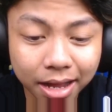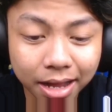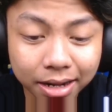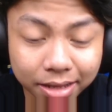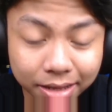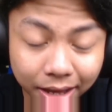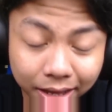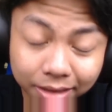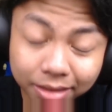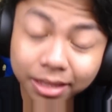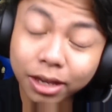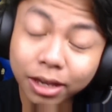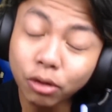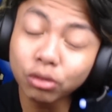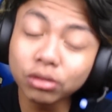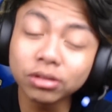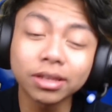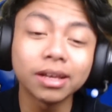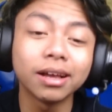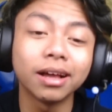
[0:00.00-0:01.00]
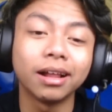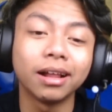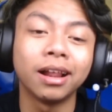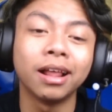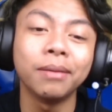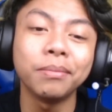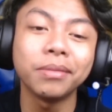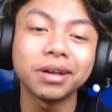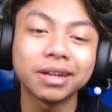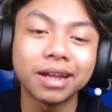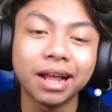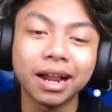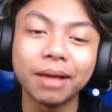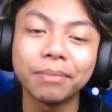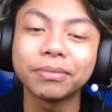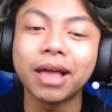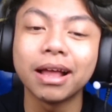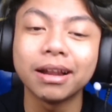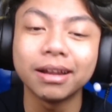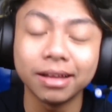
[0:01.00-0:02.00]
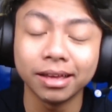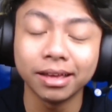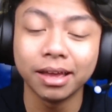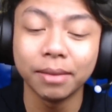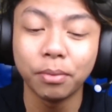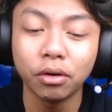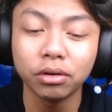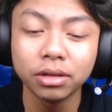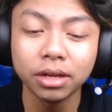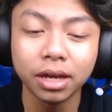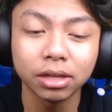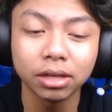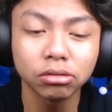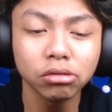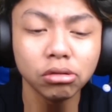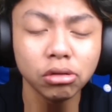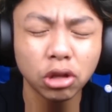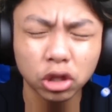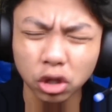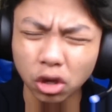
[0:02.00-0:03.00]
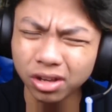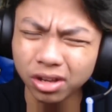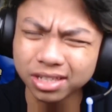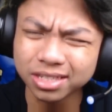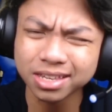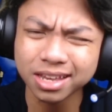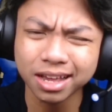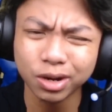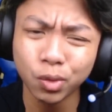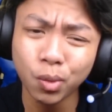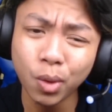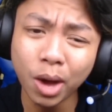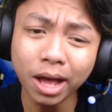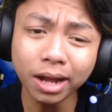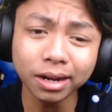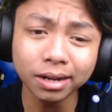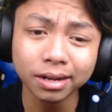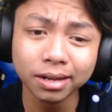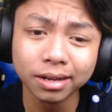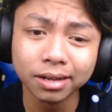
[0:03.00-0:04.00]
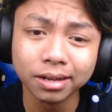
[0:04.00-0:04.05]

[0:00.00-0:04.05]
kalian ikut tenggelam ke dalam tanah ya pokoknya gitu nos keluar